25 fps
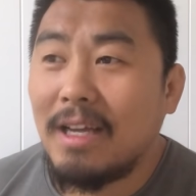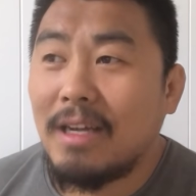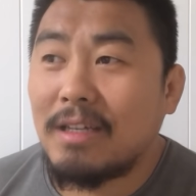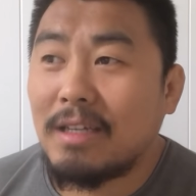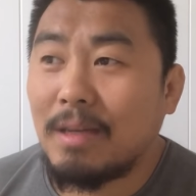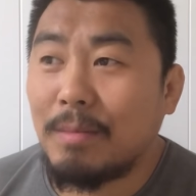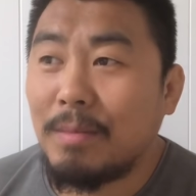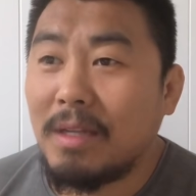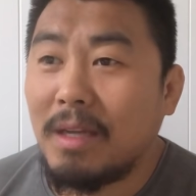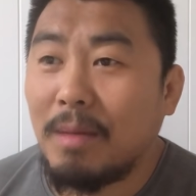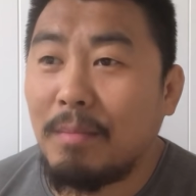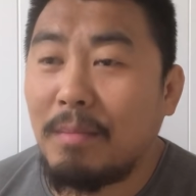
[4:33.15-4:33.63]

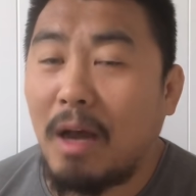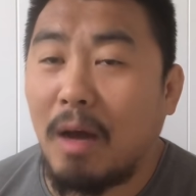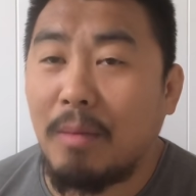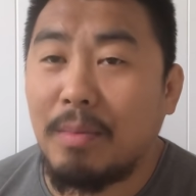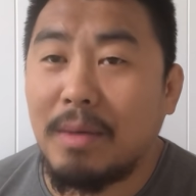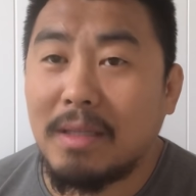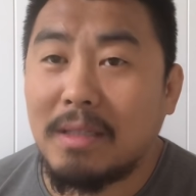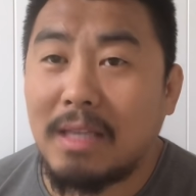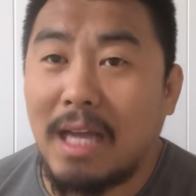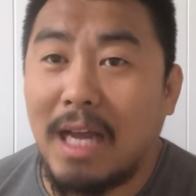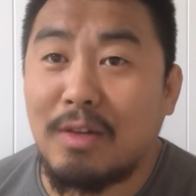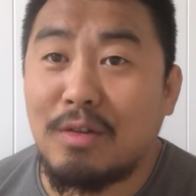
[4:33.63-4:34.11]
什么弄不了
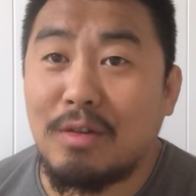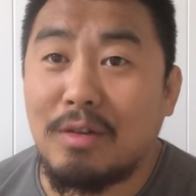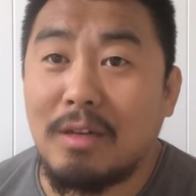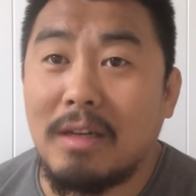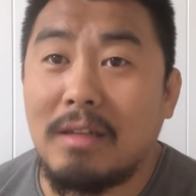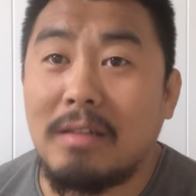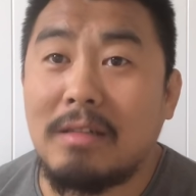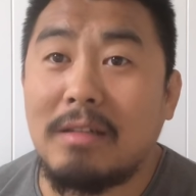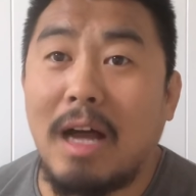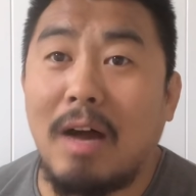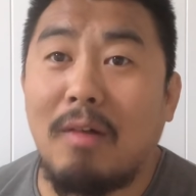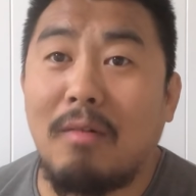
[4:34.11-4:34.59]
比赛，只
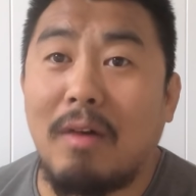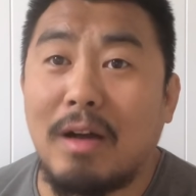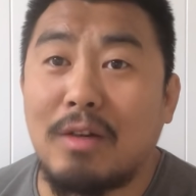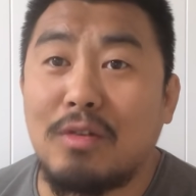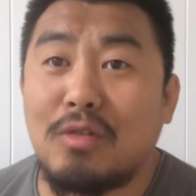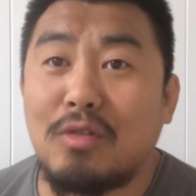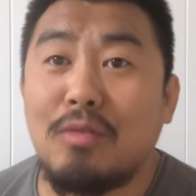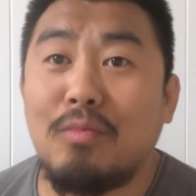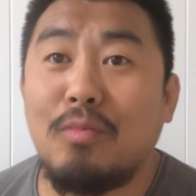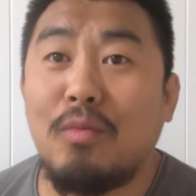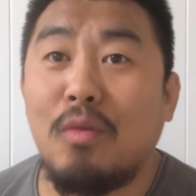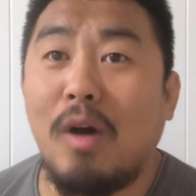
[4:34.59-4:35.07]
能上网
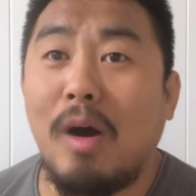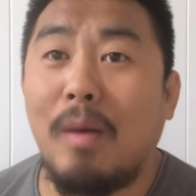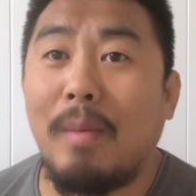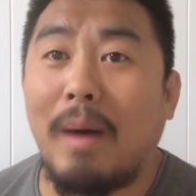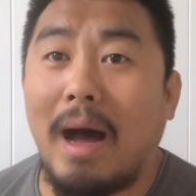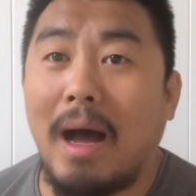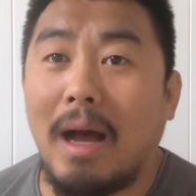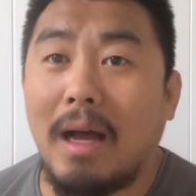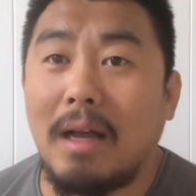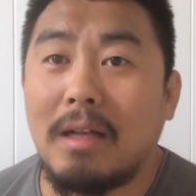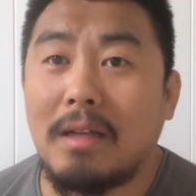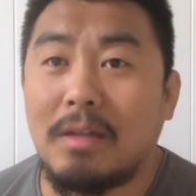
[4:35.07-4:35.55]
直播
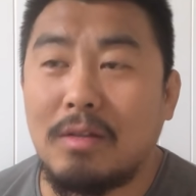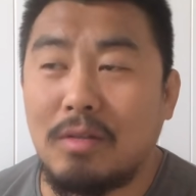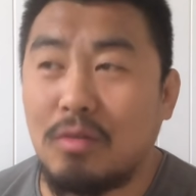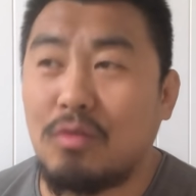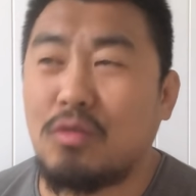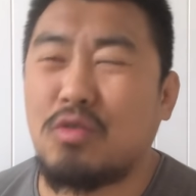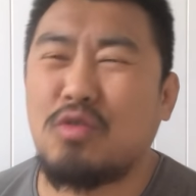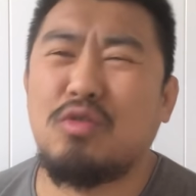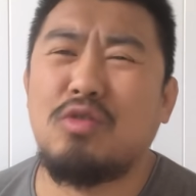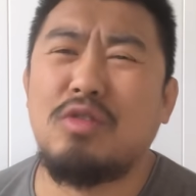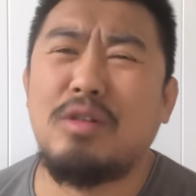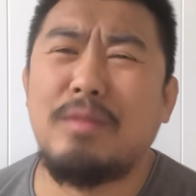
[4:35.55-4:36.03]
吧，就
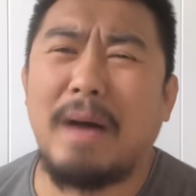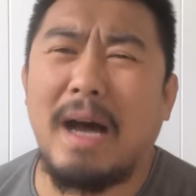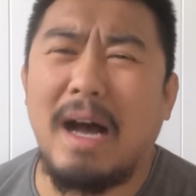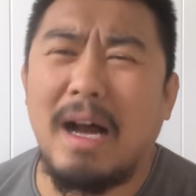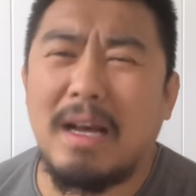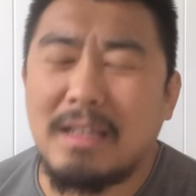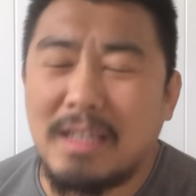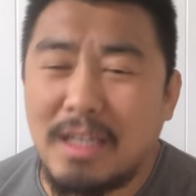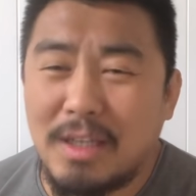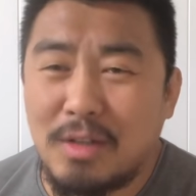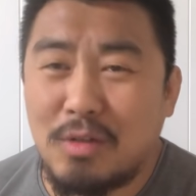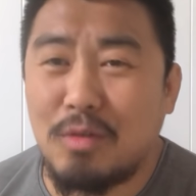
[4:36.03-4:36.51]
直吧，
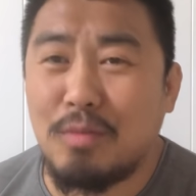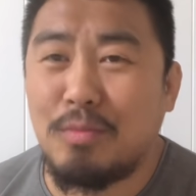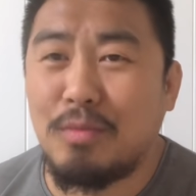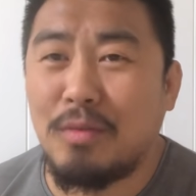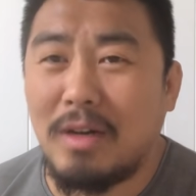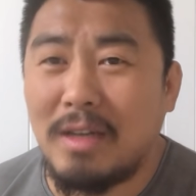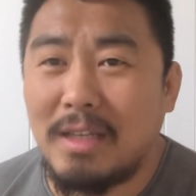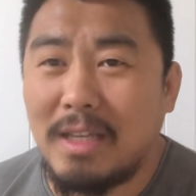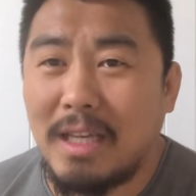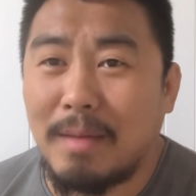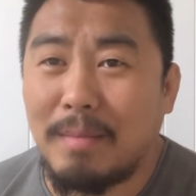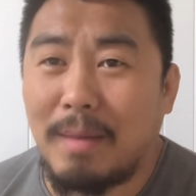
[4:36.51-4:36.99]
你直
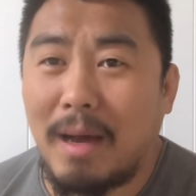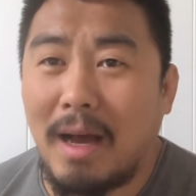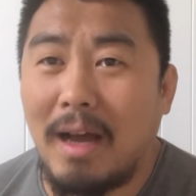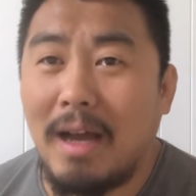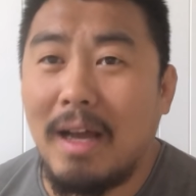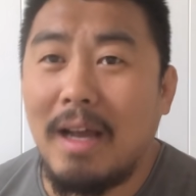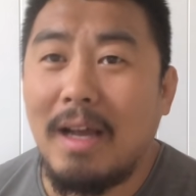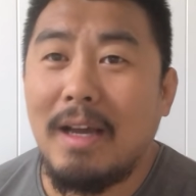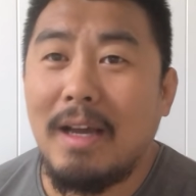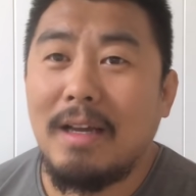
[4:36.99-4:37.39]
播你吧，